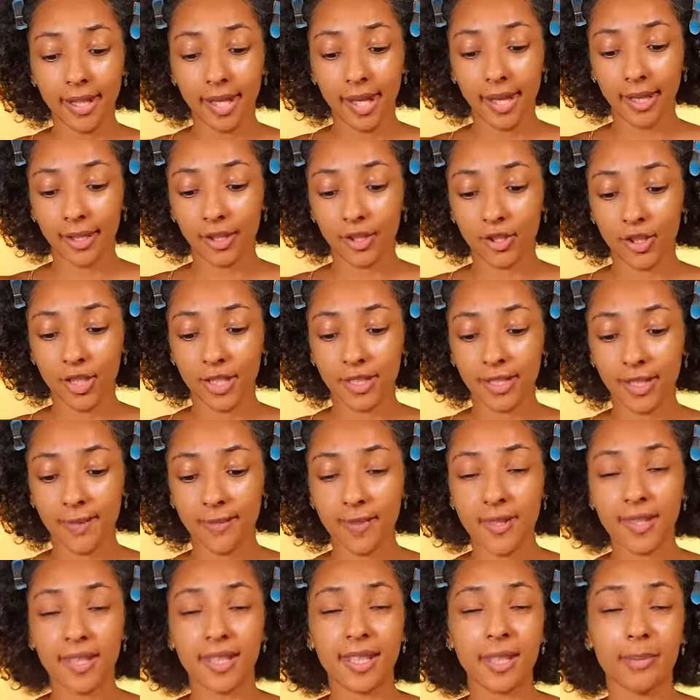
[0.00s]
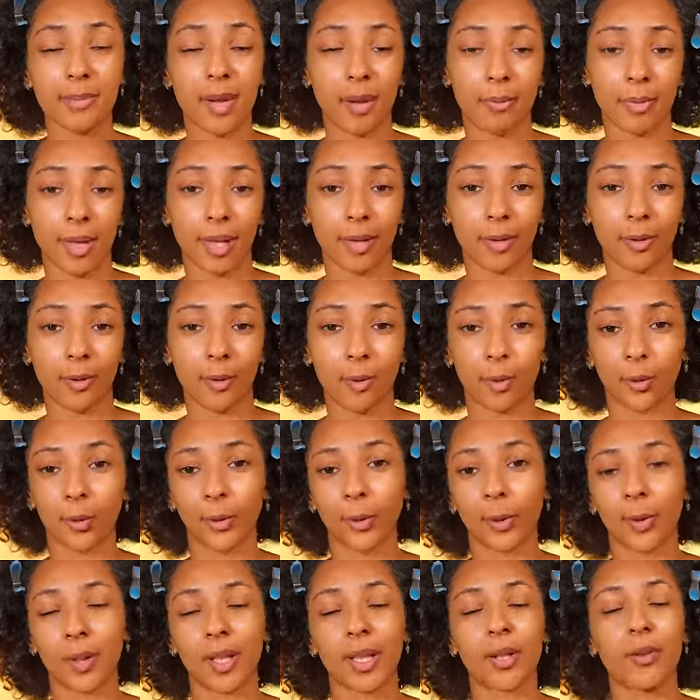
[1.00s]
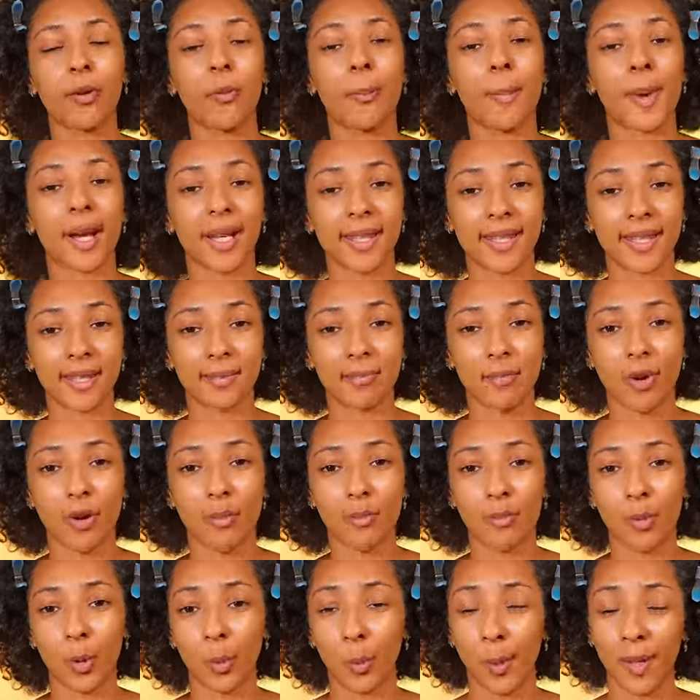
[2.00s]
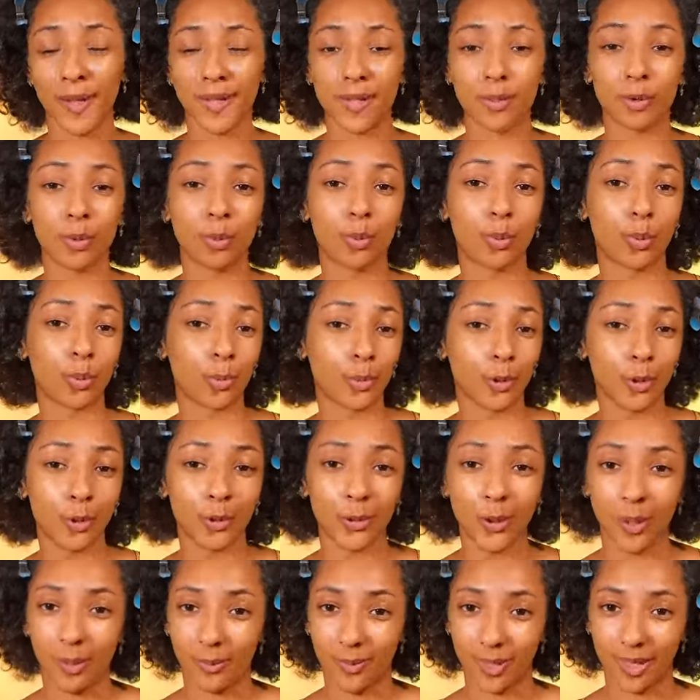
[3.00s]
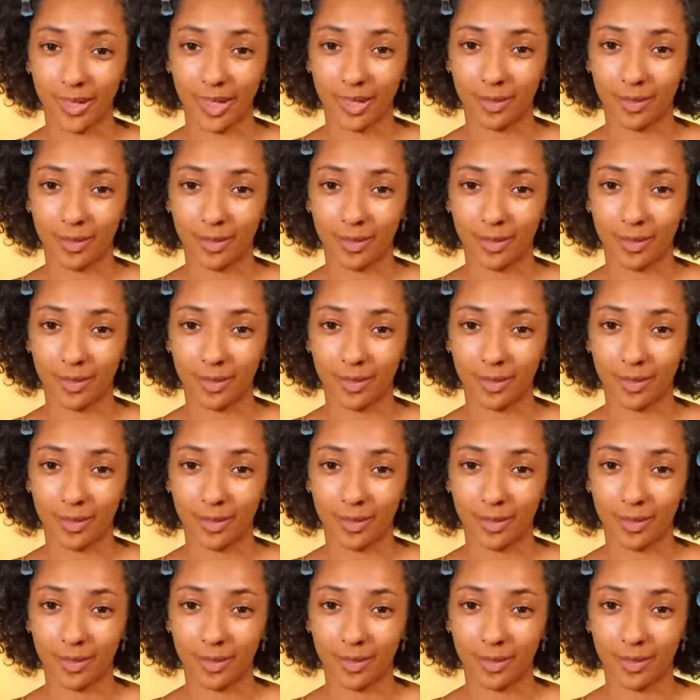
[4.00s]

Hier, j'ai été visiter ma mère. On se relaie au maximum pour passer le plus de temps avec